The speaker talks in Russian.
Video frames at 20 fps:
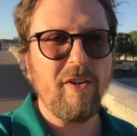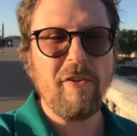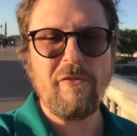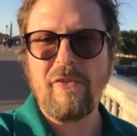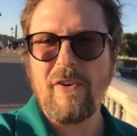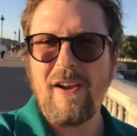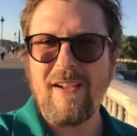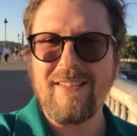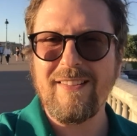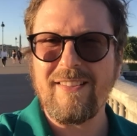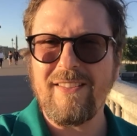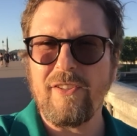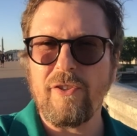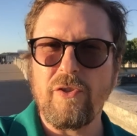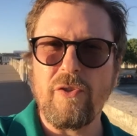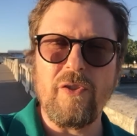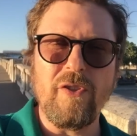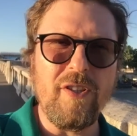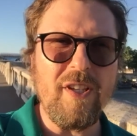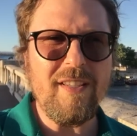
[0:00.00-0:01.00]
во Франции,
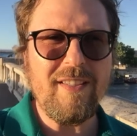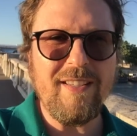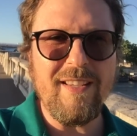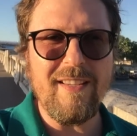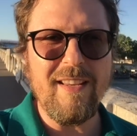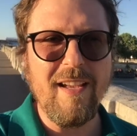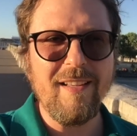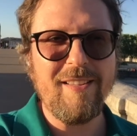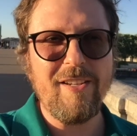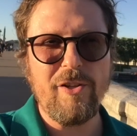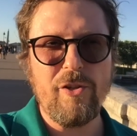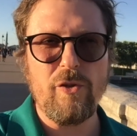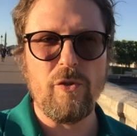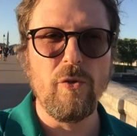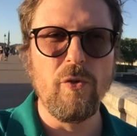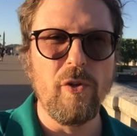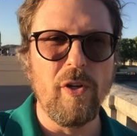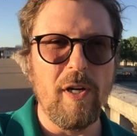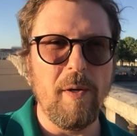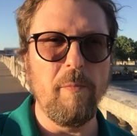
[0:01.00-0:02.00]
что здесь едят
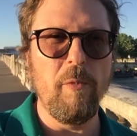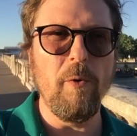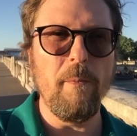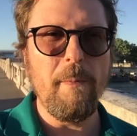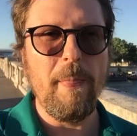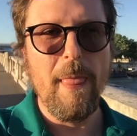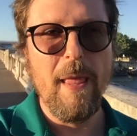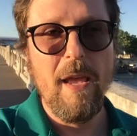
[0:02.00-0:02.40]
речную рыбу.